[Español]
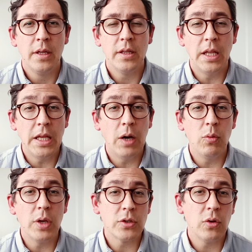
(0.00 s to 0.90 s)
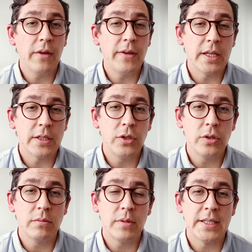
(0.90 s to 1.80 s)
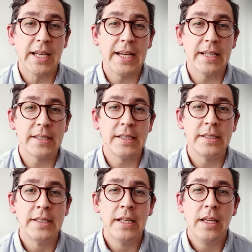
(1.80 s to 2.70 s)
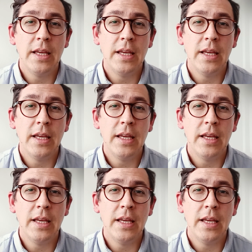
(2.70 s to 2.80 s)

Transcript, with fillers: Tenía una sola habitación esa casa